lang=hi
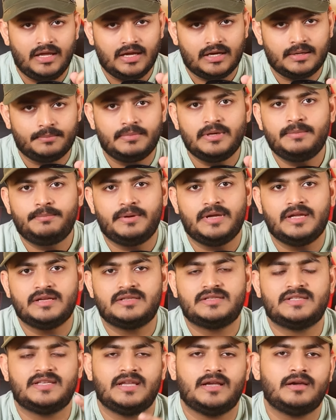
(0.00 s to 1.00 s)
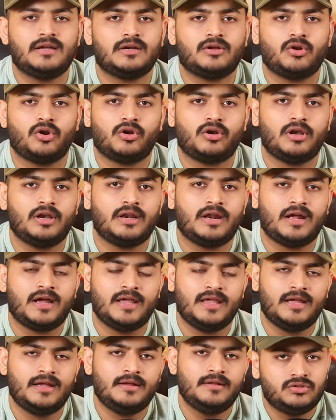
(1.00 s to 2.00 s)
एक भी पेज से अगर क्रॉलर
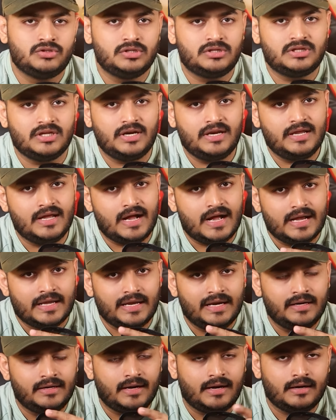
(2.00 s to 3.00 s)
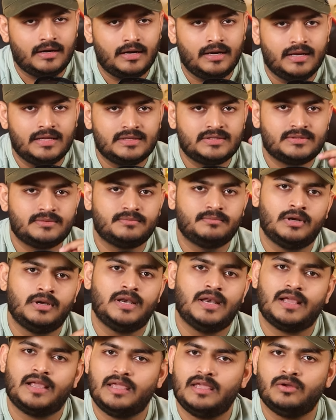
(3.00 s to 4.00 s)
आया जितने आगे इंटरनल लिंक्स
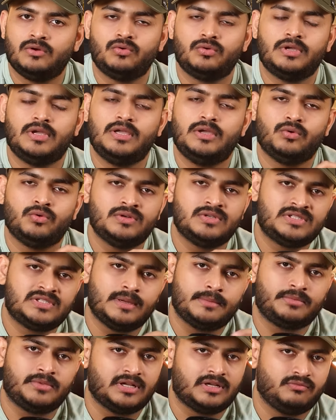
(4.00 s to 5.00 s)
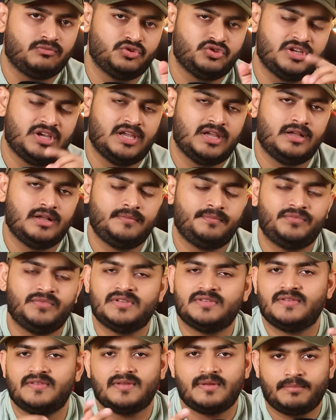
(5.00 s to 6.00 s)
लगे होंगे उन सब तक वो जाएगा
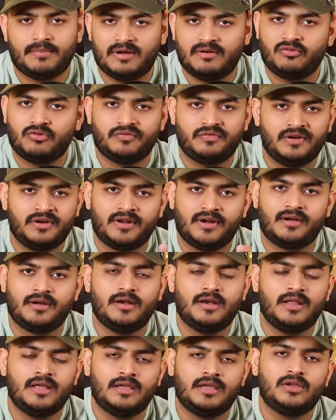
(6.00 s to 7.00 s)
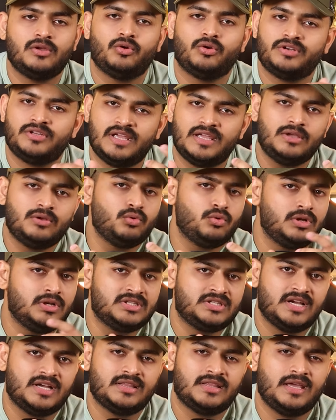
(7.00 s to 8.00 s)
दिस इज द पावर ऑफ इंटरनल लिंकिंग और यही गूगल
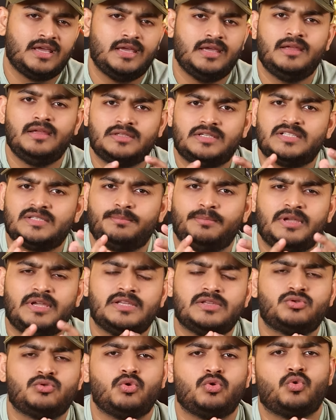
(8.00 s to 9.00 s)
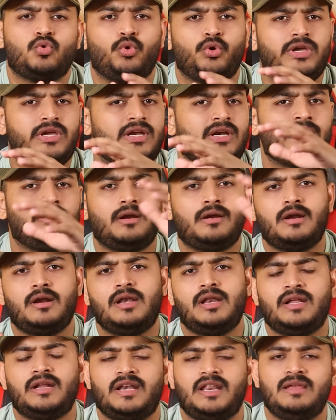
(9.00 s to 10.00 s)
चाहता है जिस पेज को कोई इंटरनल
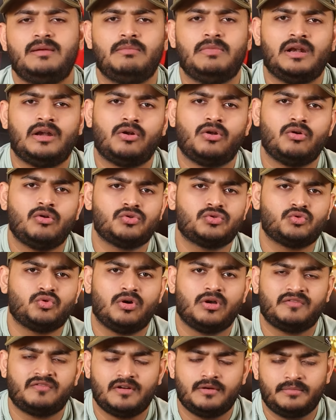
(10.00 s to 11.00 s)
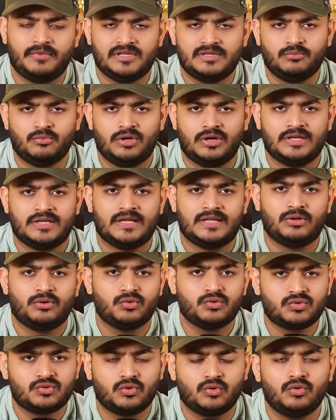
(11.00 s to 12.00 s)
लिंक नहीं मिल रहा होगा उसको ऑर्फन पेज बोला जाता है और
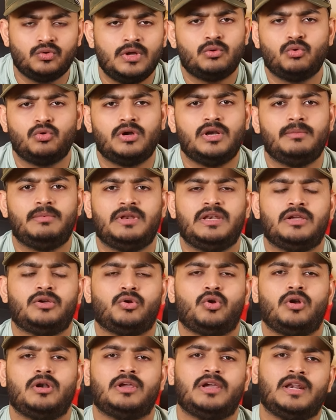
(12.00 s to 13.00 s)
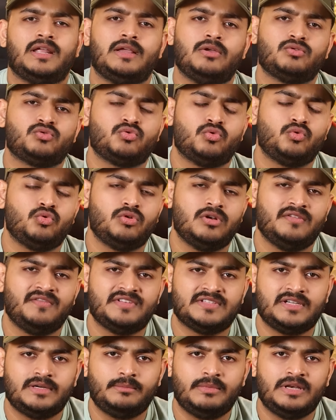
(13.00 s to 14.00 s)
उसको गूगल भी नहीं क्रॉल करेगा उसको गूगल
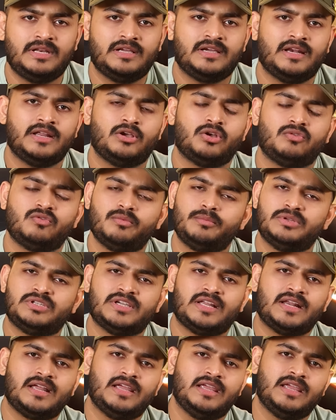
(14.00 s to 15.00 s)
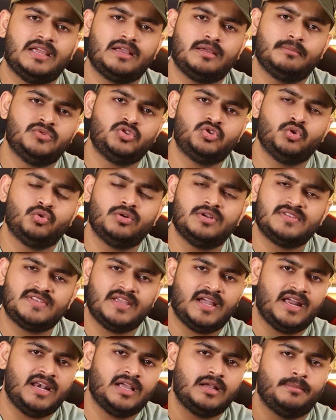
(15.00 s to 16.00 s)
विजिट भी नहीं करेगा और वो बेचारा एक झुंड से
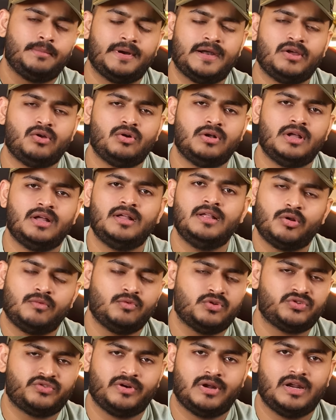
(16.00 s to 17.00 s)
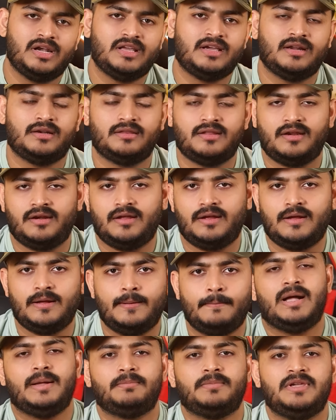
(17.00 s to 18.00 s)
अलग पड़ा होगा और वो स्ट्रगल करता रहेगा
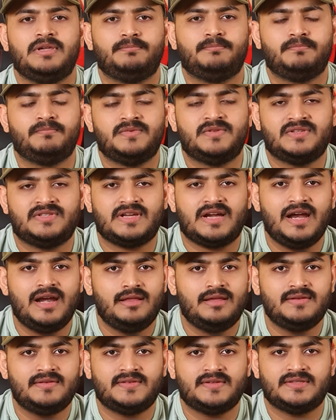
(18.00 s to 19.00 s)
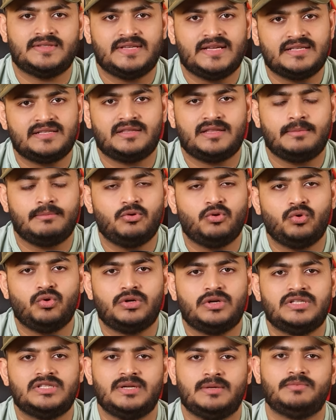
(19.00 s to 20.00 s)
आपकी साइट की सक्सेस तब
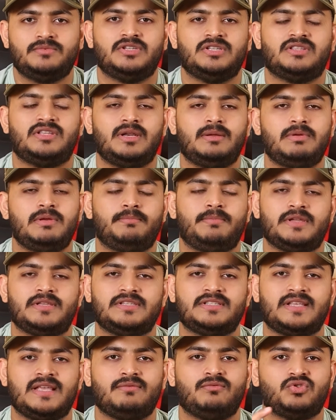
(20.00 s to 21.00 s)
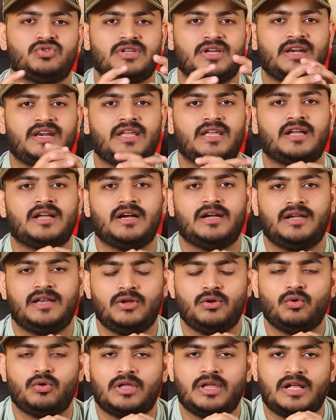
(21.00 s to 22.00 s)
होगी जब जितने भी पेजेस हैं वो सारे इकट्ठे
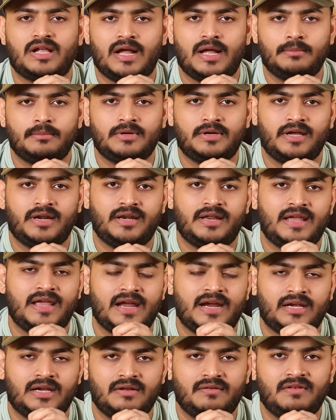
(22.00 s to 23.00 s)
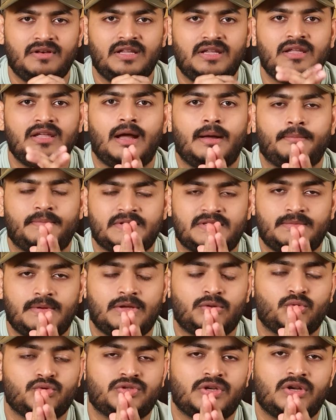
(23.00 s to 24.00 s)
होकर काम कर रहे हैं एक्टिवली आपस में
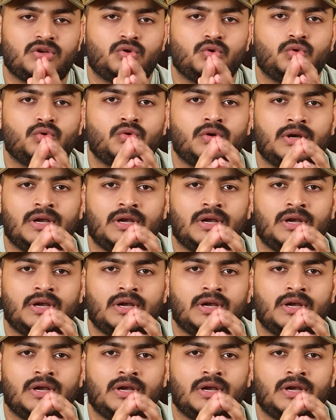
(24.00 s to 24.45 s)
एक दूसरे को